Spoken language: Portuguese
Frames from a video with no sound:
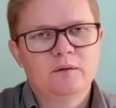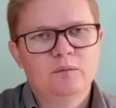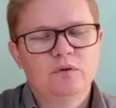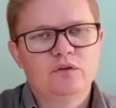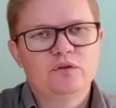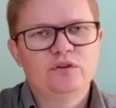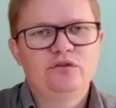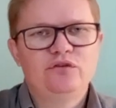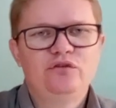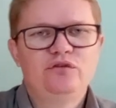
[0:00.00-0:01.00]
Boa
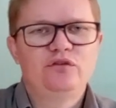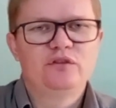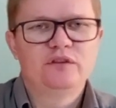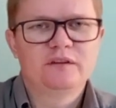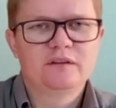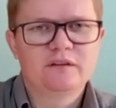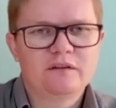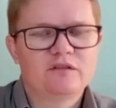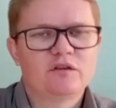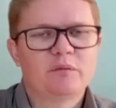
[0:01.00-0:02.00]
noite.
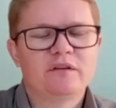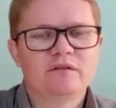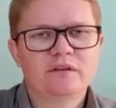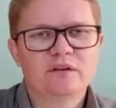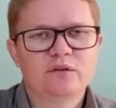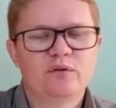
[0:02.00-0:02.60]
Seja bem-vindo,